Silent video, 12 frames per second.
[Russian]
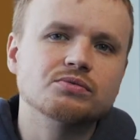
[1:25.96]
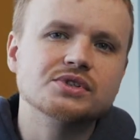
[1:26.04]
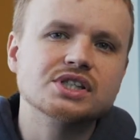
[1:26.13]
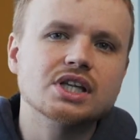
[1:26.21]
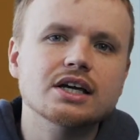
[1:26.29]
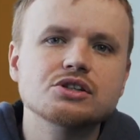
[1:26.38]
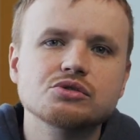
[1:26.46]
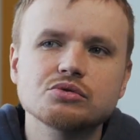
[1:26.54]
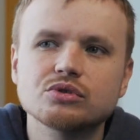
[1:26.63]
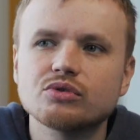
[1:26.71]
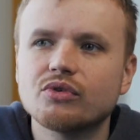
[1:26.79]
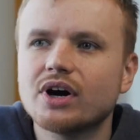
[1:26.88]
в
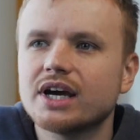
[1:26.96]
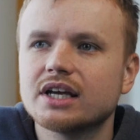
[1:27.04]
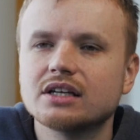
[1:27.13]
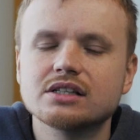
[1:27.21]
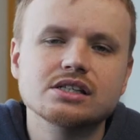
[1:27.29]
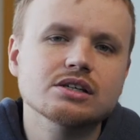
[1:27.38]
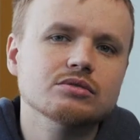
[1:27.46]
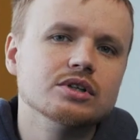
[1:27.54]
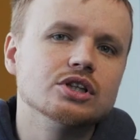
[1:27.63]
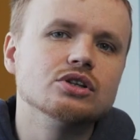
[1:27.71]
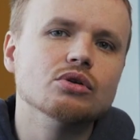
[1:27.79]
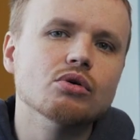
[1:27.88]
стадию 2 или
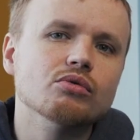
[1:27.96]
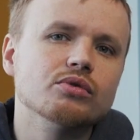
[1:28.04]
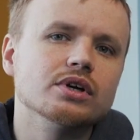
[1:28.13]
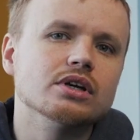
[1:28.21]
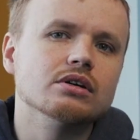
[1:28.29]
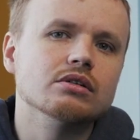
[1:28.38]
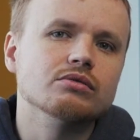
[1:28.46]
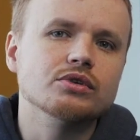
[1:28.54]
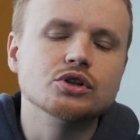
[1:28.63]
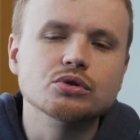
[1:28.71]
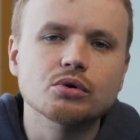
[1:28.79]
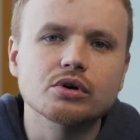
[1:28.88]
делает новый
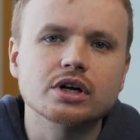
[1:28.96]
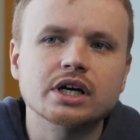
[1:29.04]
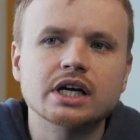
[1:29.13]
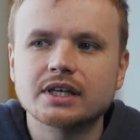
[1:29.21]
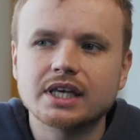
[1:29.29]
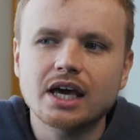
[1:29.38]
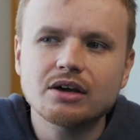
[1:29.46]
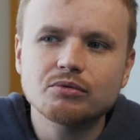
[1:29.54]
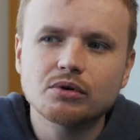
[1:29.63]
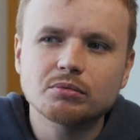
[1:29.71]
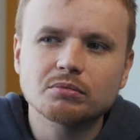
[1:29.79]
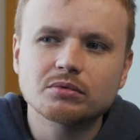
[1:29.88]
виток. Я
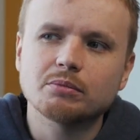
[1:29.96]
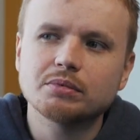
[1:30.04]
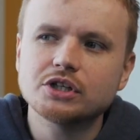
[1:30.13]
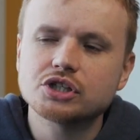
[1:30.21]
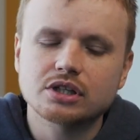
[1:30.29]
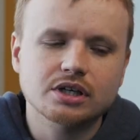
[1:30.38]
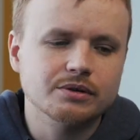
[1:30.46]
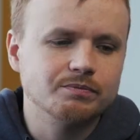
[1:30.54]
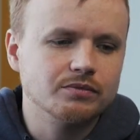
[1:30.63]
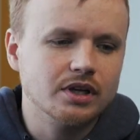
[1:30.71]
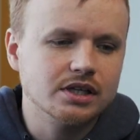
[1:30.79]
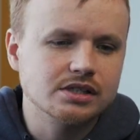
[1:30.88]
его обычно
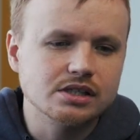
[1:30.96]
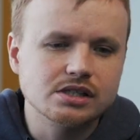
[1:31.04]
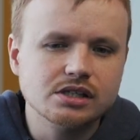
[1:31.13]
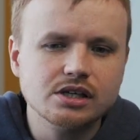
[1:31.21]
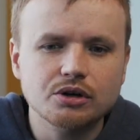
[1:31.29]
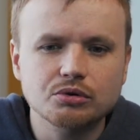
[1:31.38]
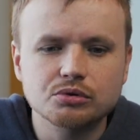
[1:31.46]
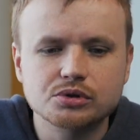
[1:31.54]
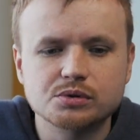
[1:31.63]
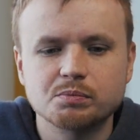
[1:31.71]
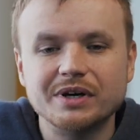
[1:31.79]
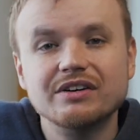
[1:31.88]
ассоциирую
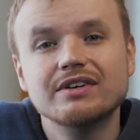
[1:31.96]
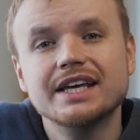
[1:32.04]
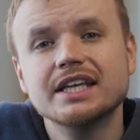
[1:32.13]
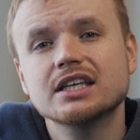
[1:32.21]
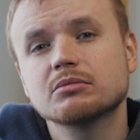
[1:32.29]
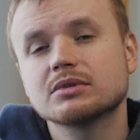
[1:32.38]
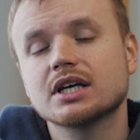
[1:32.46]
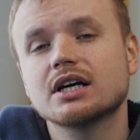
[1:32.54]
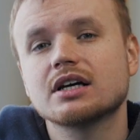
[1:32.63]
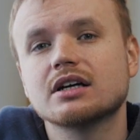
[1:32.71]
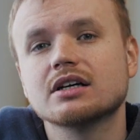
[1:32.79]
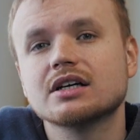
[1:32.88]
с появлением
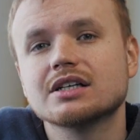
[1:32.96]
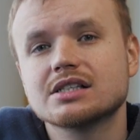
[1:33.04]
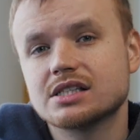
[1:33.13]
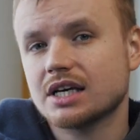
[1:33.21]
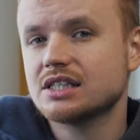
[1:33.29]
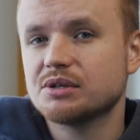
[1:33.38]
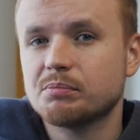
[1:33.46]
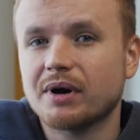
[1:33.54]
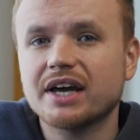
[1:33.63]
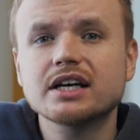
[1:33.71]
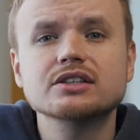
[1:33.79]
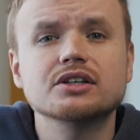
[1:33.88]
на сайте
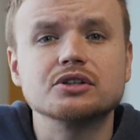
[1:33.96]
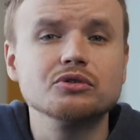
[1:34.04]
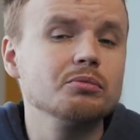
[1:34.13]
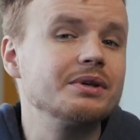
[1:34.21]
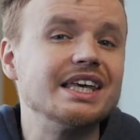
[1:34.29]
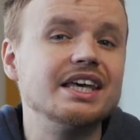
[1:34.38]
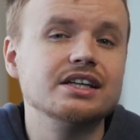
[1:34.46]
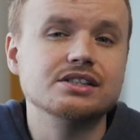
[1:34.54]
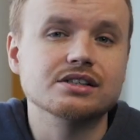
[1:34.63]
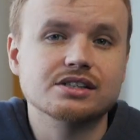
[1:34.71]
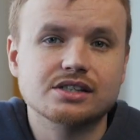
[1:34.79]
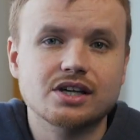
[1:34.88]
проекта кнопки
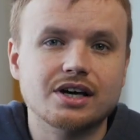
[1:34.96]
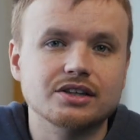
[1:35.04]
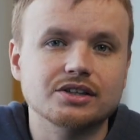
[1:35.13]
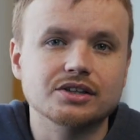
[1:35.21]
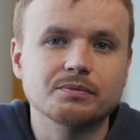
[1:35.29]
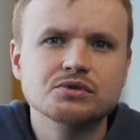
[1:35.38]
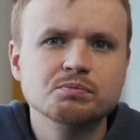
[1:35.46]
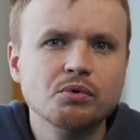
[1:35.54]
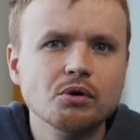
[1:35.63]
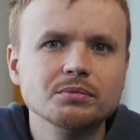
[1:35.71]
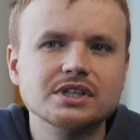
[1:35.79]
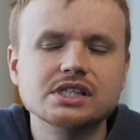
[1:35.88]
Getting Started.
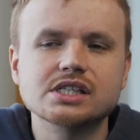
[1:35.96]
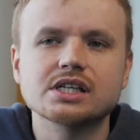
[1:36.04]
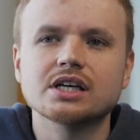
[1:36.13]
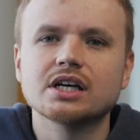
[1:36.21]
Вспомните,